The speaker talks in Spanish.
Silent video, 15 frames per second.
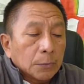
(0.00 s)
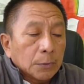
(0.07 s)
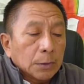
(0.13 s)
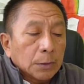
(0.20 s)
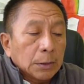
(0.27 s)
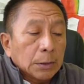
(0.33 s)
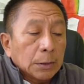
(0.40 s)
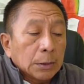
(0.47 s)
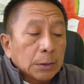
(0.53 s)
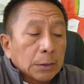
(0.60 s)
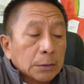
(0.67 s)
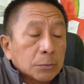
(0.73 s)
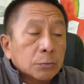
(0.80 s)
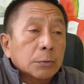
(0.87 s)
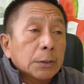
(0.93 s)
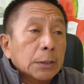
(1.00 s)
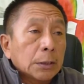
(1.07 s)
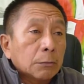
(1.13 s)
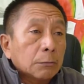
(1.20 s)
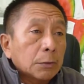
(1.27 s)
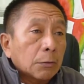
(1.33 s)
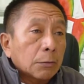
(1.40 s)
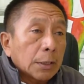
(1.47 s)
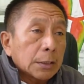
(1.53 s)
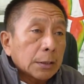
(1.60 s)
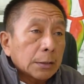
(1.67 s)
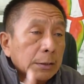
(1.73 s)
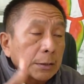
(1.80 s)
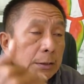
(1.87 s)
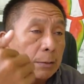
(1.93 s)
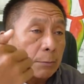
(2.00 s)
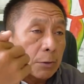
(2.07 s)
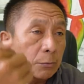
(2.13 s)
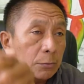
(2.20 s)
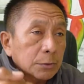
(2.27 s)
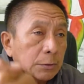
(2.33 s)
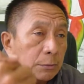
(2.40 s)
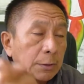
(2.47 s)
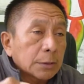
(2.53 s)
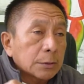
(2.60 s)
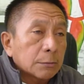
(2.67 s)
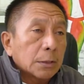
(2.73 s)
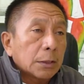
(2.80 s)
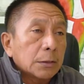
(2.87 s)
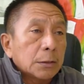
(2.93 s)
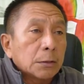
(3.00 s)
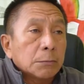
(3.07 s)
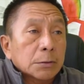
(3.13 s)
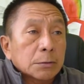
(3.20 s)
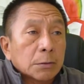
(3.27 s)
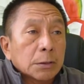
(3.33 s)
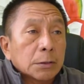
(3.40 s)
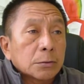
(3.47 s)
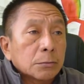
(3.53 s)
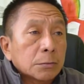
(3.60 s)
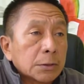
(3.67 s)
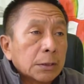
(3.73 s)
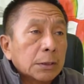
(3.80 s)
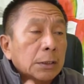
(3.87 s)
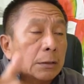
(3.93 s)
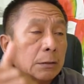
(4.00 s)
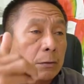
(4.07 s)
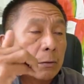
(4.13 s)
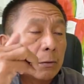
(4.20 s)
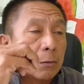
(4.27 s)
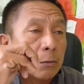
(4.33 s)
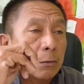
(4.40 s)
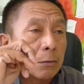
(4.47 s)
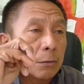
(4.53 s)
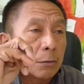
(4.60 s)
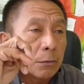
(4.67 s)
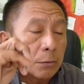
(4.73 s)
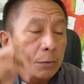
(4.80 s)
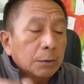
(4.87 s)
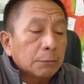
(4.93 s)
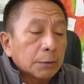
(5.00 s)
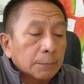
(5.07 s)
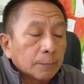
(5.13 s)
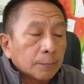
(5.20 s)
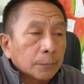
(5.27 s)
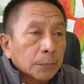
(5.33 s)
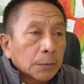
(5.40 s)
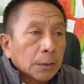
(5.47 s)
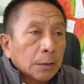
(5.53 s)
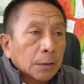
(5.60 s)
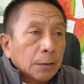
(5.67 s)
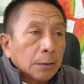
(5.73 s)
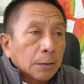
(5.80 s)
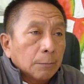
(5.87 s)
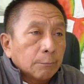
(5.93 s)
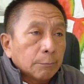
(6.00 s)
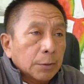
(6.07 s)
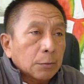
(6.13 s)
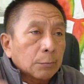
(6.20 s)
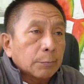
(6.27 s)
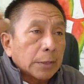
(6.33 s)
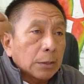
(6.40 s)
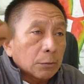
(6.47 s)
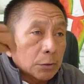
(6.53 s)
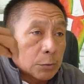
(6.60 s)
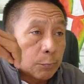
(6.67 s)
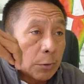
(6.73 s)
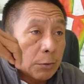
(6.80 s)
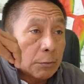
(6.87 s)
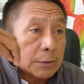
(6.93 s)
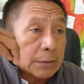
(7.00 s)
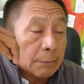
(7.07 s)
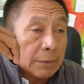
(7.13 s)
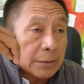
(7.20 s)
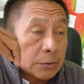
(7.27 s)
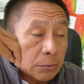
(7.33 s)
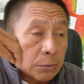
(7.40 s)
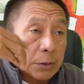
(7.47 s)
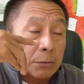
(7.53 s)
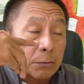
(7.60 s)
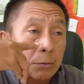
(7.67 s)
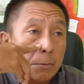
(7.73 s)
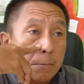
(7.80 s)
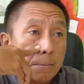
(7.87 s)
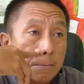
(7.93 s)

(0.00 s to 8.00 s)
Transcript: eh, surgiendo una organización que se llama Consejo Nacional Indio de Venezuela en su sigla, CONIVE. Pero para los pueblos amazónicos,